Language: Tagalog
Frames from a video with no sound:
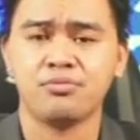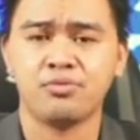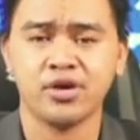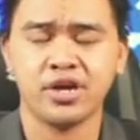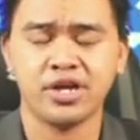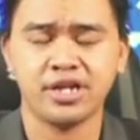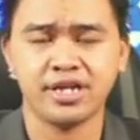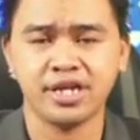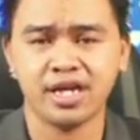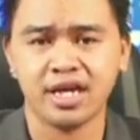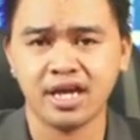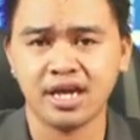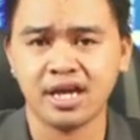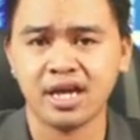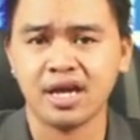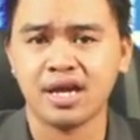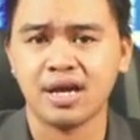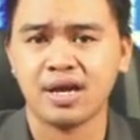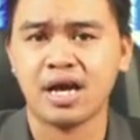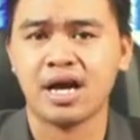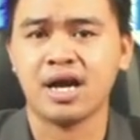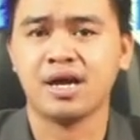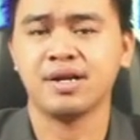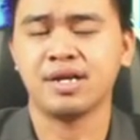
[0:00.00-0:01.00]
pwede
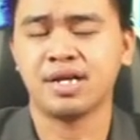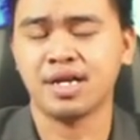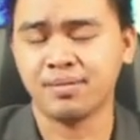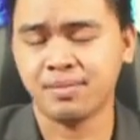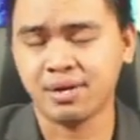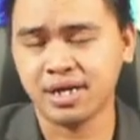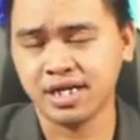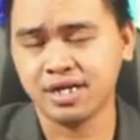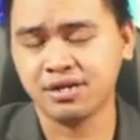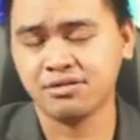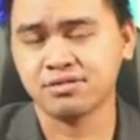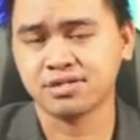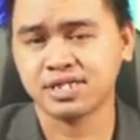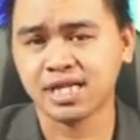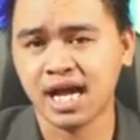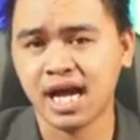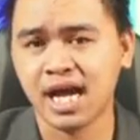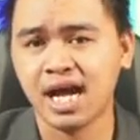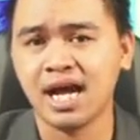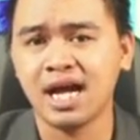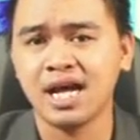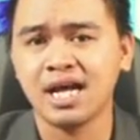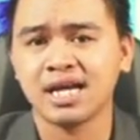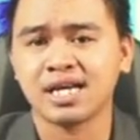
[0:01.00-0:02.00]
uh, na malihog
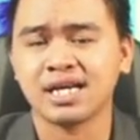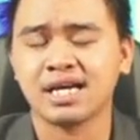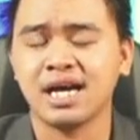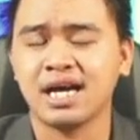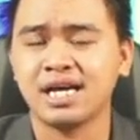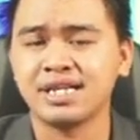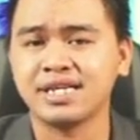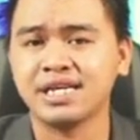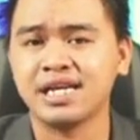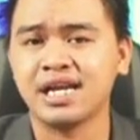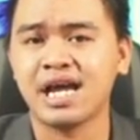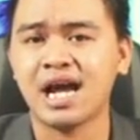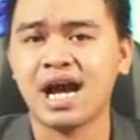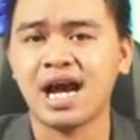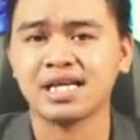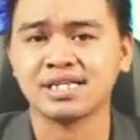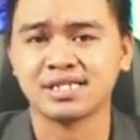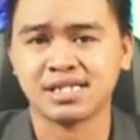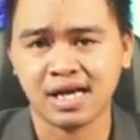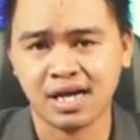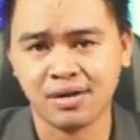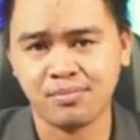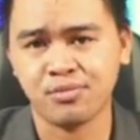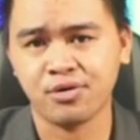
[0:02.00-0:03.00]
ta nga dili
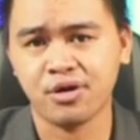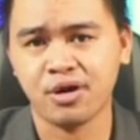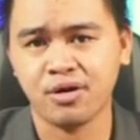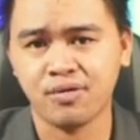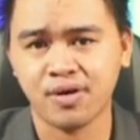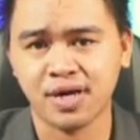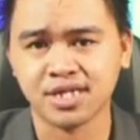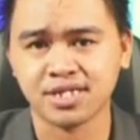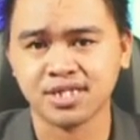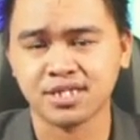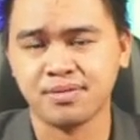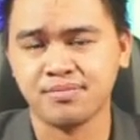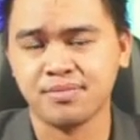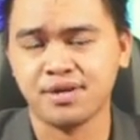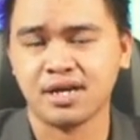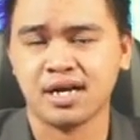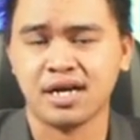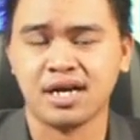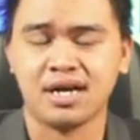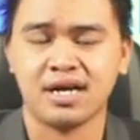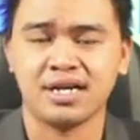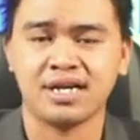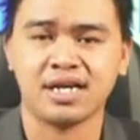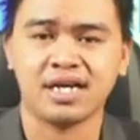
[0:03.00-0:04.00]
asa mo sa
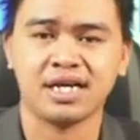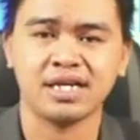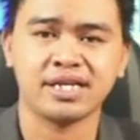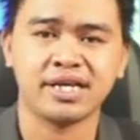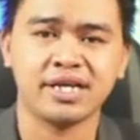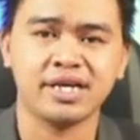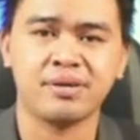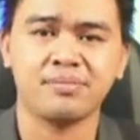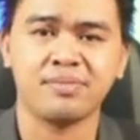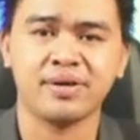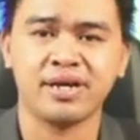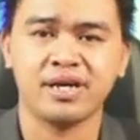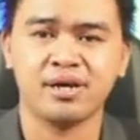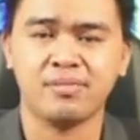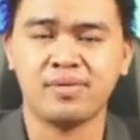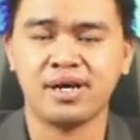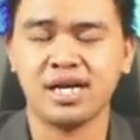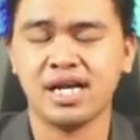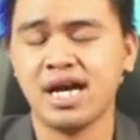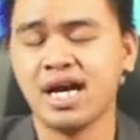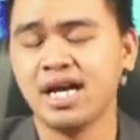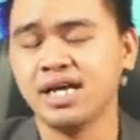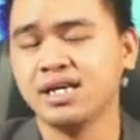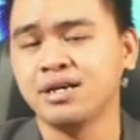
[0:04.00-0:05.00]
mga nagadayang
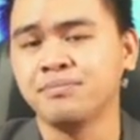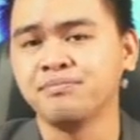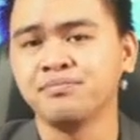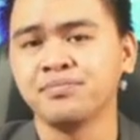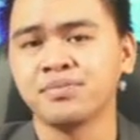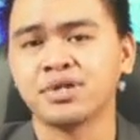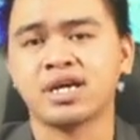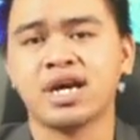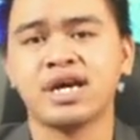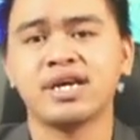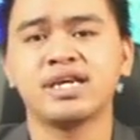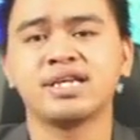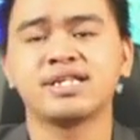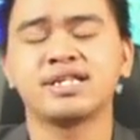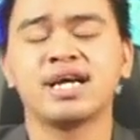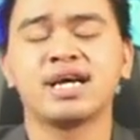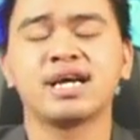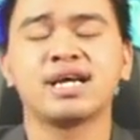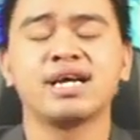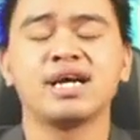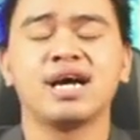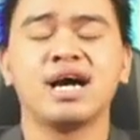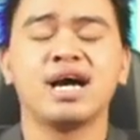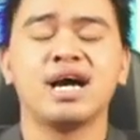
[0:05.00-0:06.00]
pananamalay kay
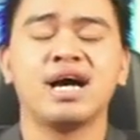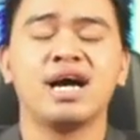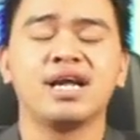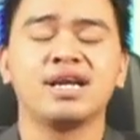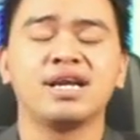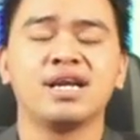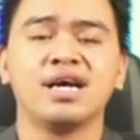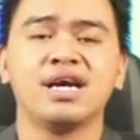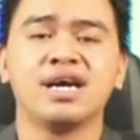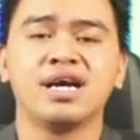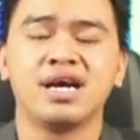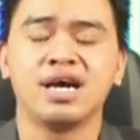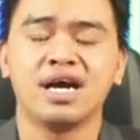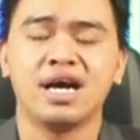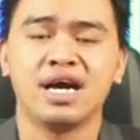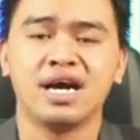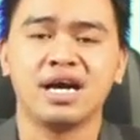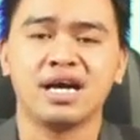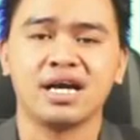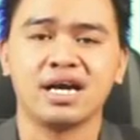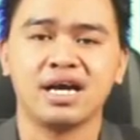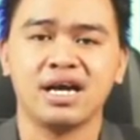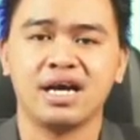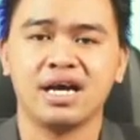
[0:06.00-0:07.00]
daghan
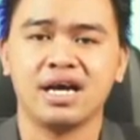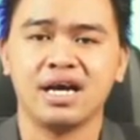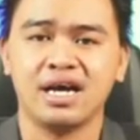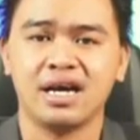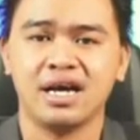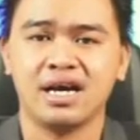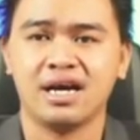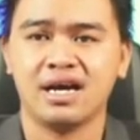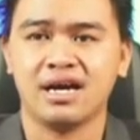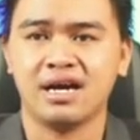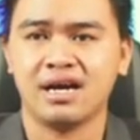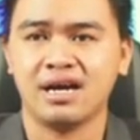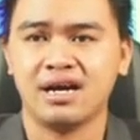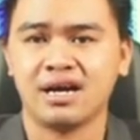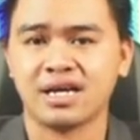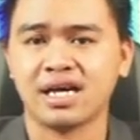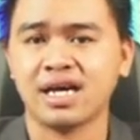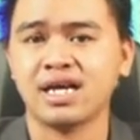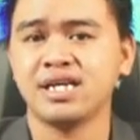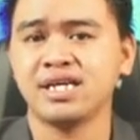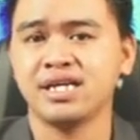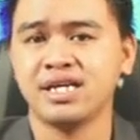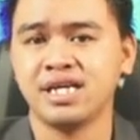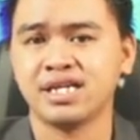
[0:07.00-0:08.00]
ang uh,
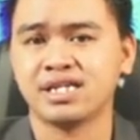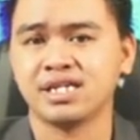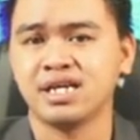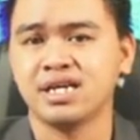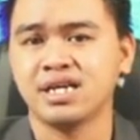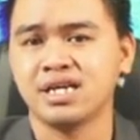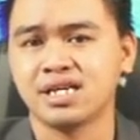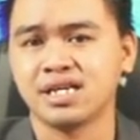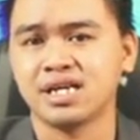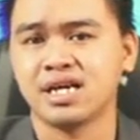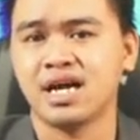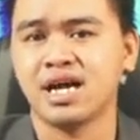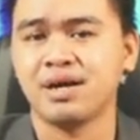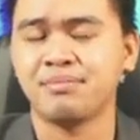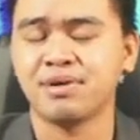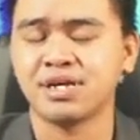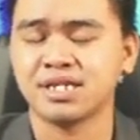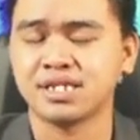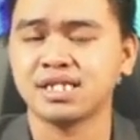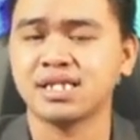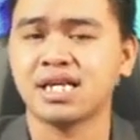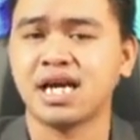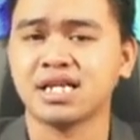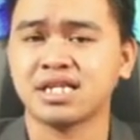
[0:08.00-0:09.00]
kainit nga
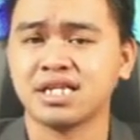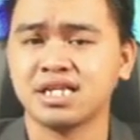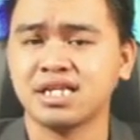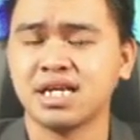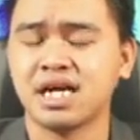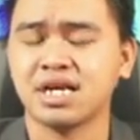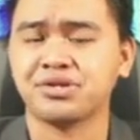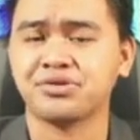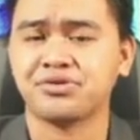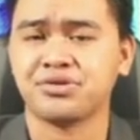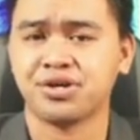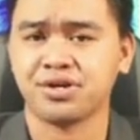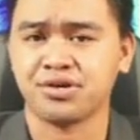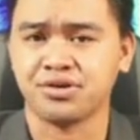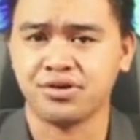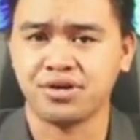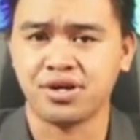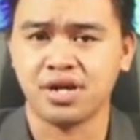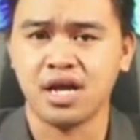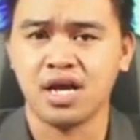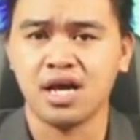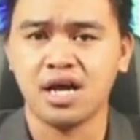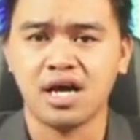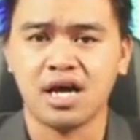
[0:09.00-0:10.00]
masinati nato
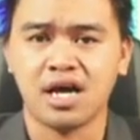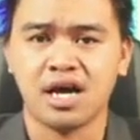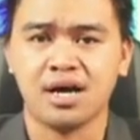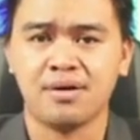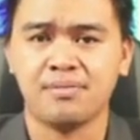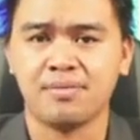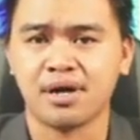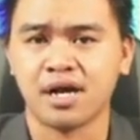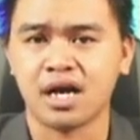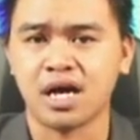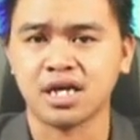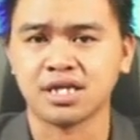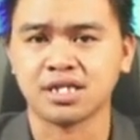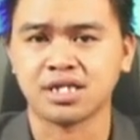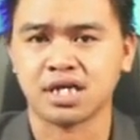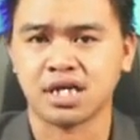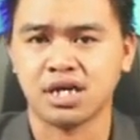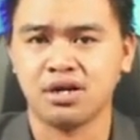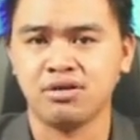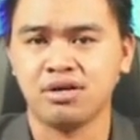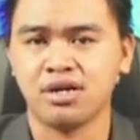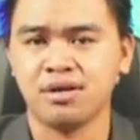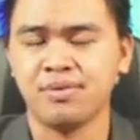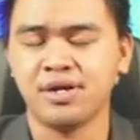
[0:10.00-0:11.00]
karon uh, mga
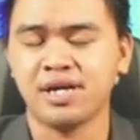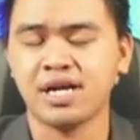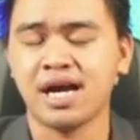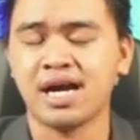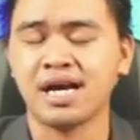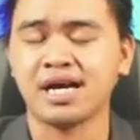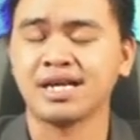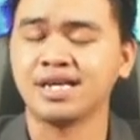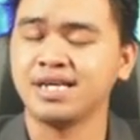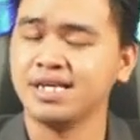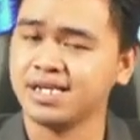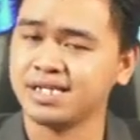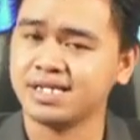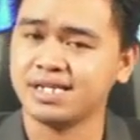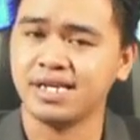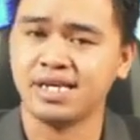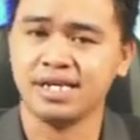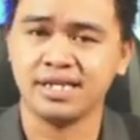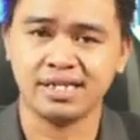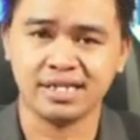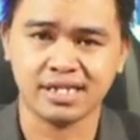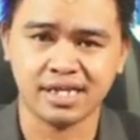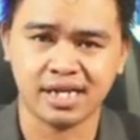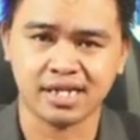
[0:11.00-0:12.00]
kasyagaw ilabi na ang heat
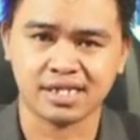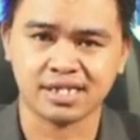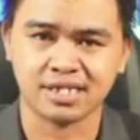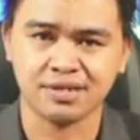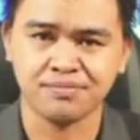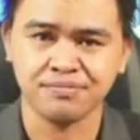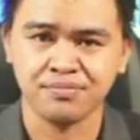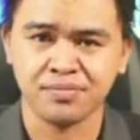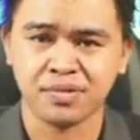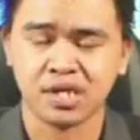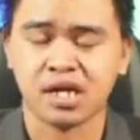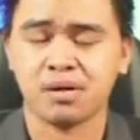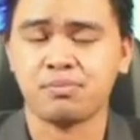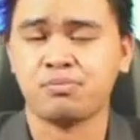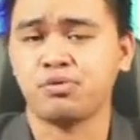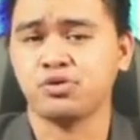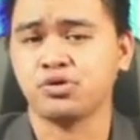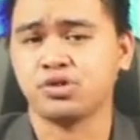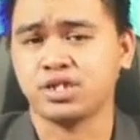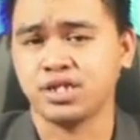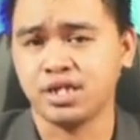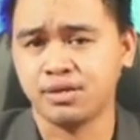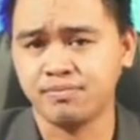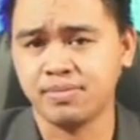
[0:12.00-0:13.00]
index nga
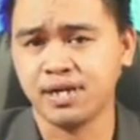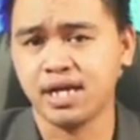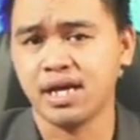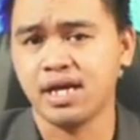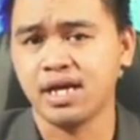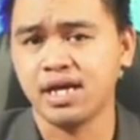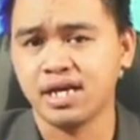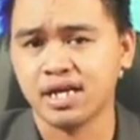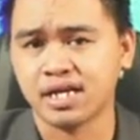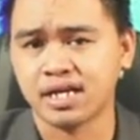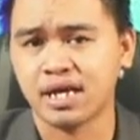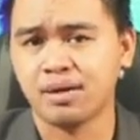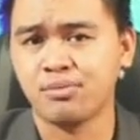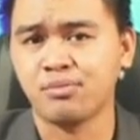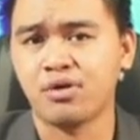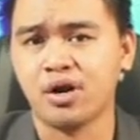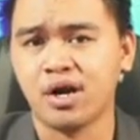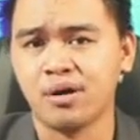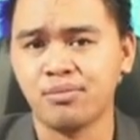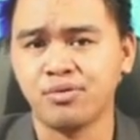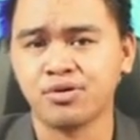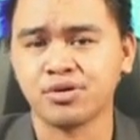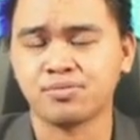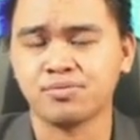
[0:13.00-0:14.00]
posible nga
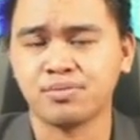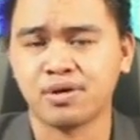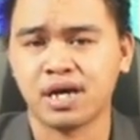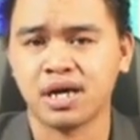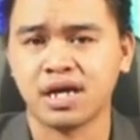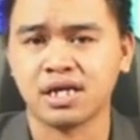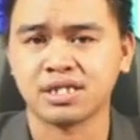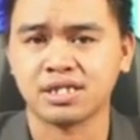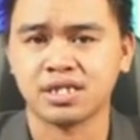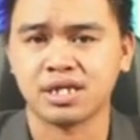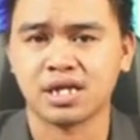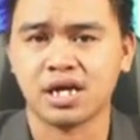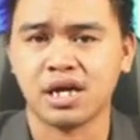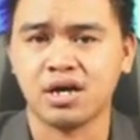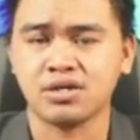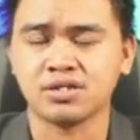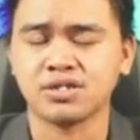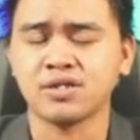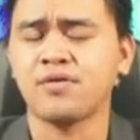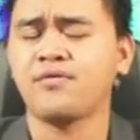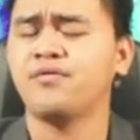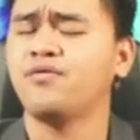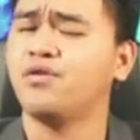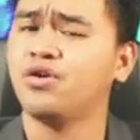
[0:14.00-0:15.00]
moabot mga kasyagaw
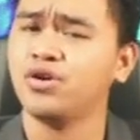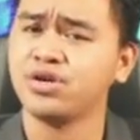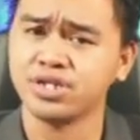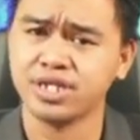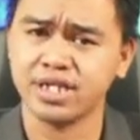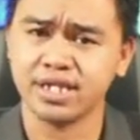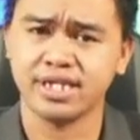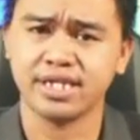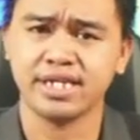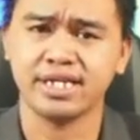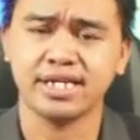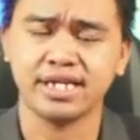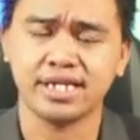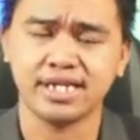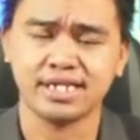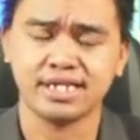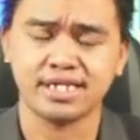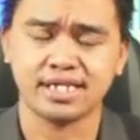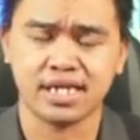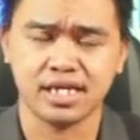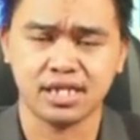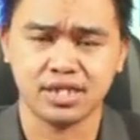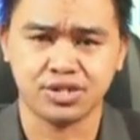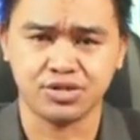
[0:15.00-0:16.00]
sa 40 degrees
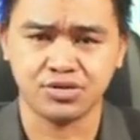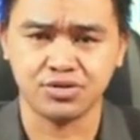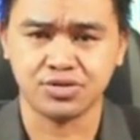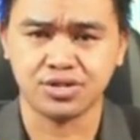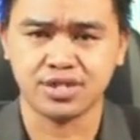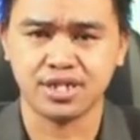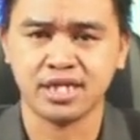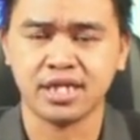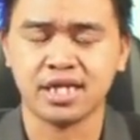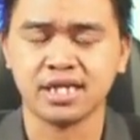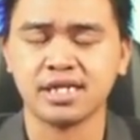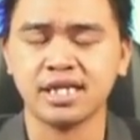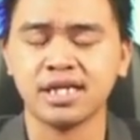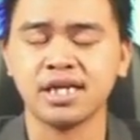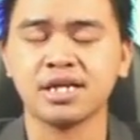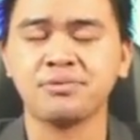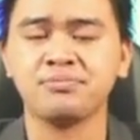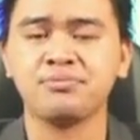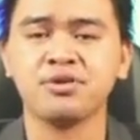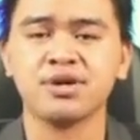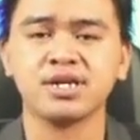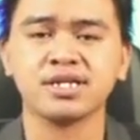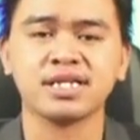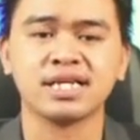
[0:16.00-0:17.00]
Celsius
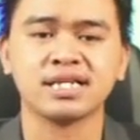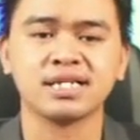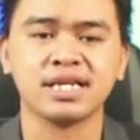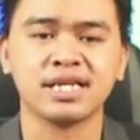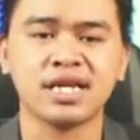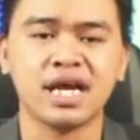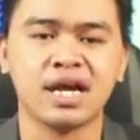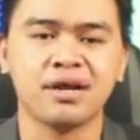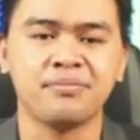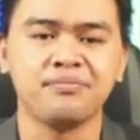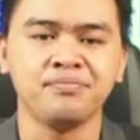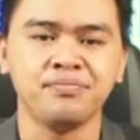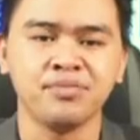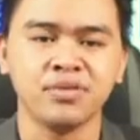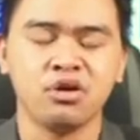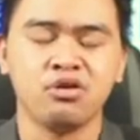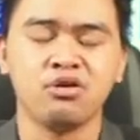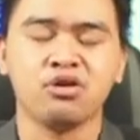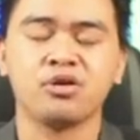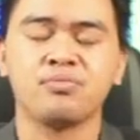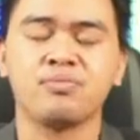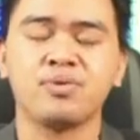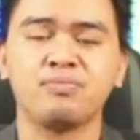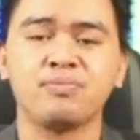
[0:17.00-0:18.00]
ingat-ingat po kitang tanan
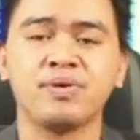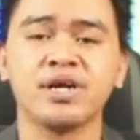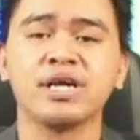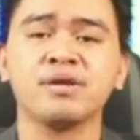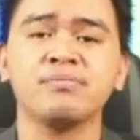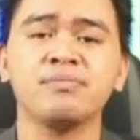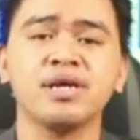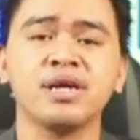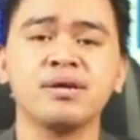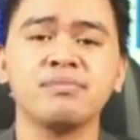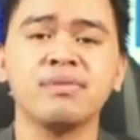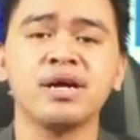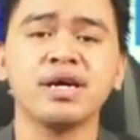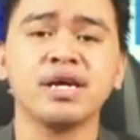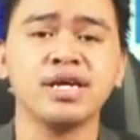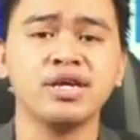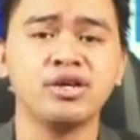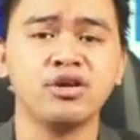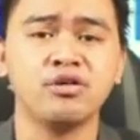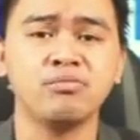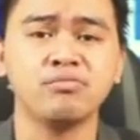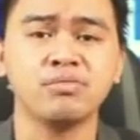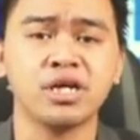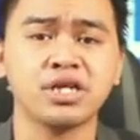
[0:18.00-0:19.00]
o pirming
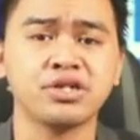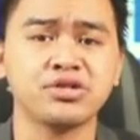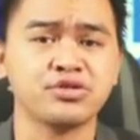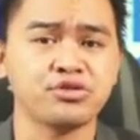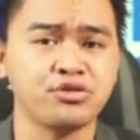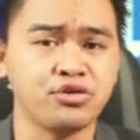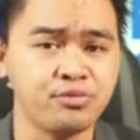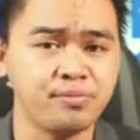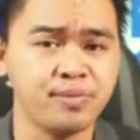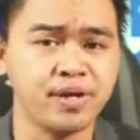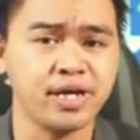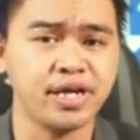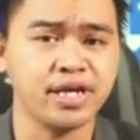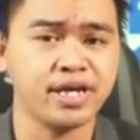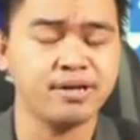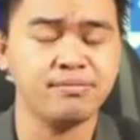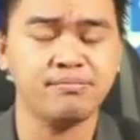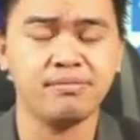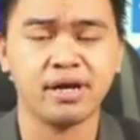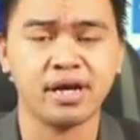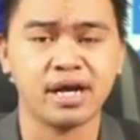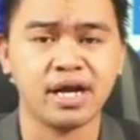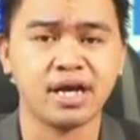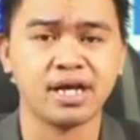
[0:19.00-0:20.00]
mag-inom ng tubig
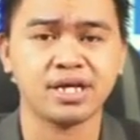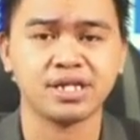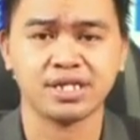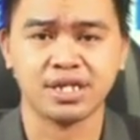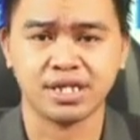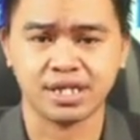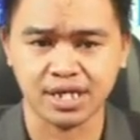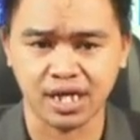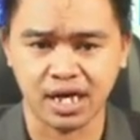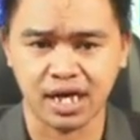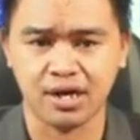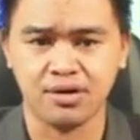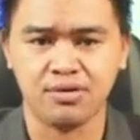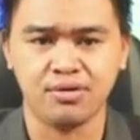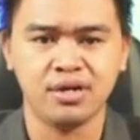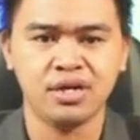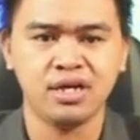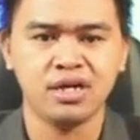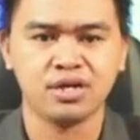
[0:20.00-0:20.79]
mga kasyagaw